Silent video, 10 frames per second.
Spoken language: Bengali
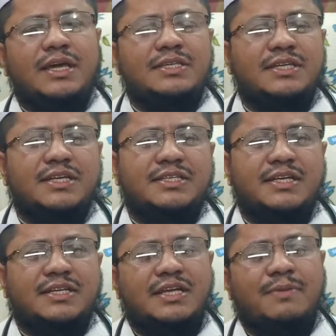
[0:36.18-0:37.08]
এই
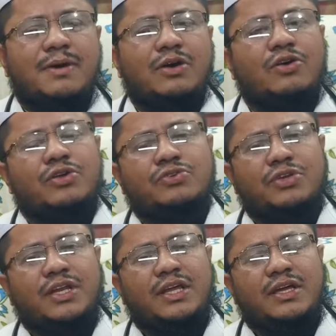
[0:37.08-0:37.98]
চিকিৎসা সেবা গ্রহণ
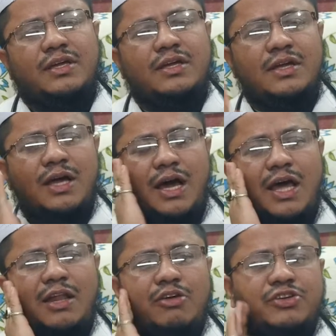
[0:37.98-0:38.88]
করিলে
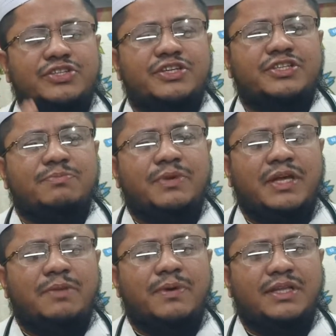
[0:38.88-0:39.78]
আল্লাহর শেষ
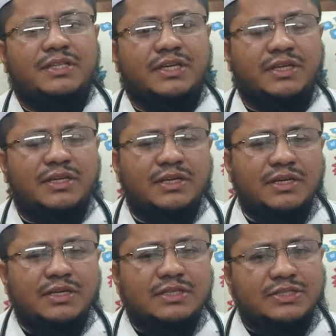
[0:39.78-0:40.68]
মেহেরবানিতে
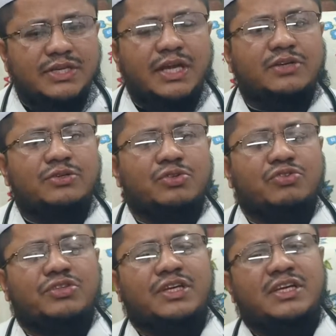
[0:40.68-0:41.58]
যে কোন
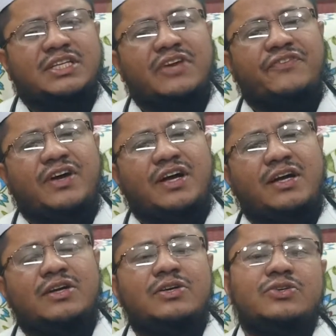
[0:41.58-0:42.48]
রোগ থেকে সেফা
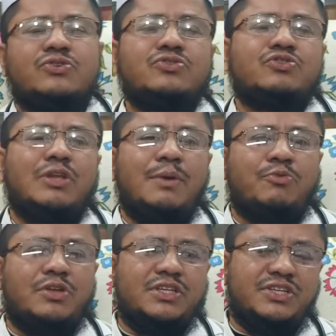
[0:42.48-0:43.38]
সুস্থ লাভ
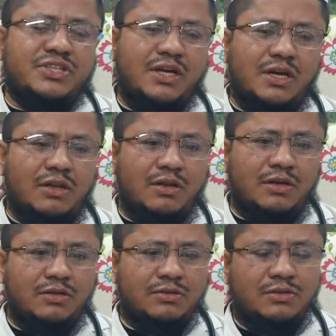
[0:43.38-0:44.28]
করে ইনশা আল্লাহ
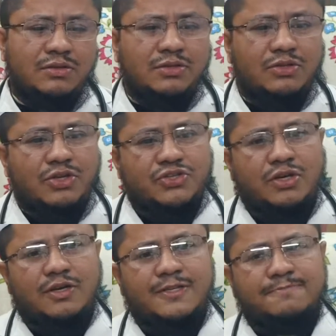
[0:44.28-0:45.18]

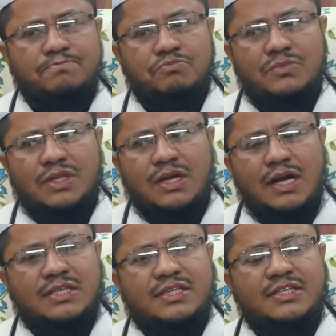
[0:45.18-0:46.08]
দর্শক
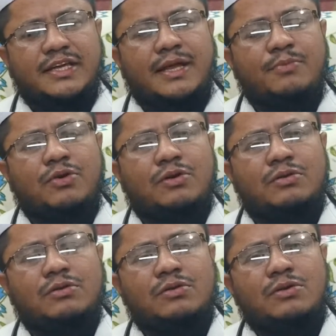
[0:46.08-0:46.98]
আজকে জানাবো
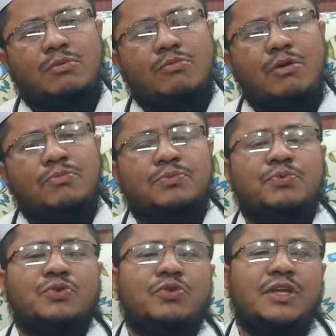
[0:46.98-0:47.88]

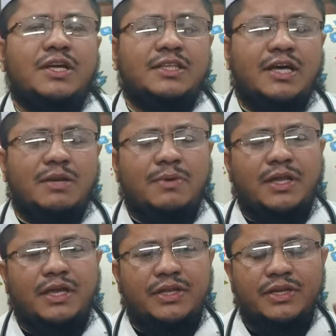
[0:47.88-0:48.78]
মোহাম্মদপুর কলিকাতা
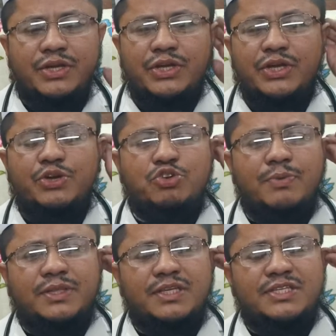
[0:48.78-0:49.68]
হারবালের
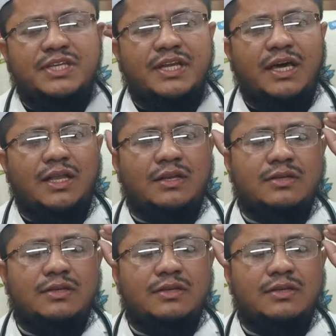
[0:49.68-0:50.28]
ইউটিউব একটি চ্যানেল